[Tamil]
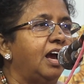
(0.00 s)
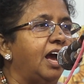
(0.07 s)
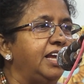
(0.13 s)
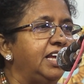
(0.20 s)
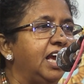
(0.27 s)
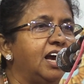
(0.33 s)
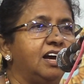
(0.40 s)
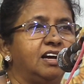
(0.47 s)

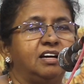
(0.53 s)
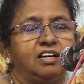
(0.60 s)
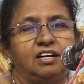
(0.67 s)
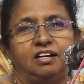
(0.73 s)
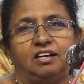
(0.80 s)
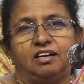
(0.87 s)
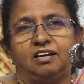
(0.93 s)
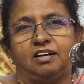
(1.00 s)
ஐயா
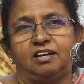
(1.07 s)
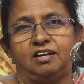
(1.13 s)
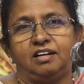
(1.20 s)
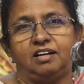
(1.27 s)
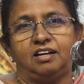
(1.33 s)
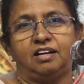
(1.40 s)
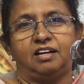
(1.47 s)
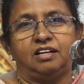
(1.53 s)

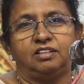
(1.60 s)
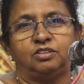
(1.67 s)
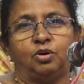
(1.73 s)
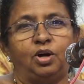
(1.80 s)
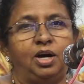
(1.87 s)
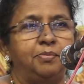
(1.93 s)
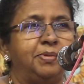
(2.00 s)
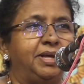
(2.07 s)

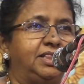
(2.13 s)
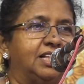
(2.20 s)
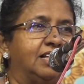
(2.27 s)
தோழமை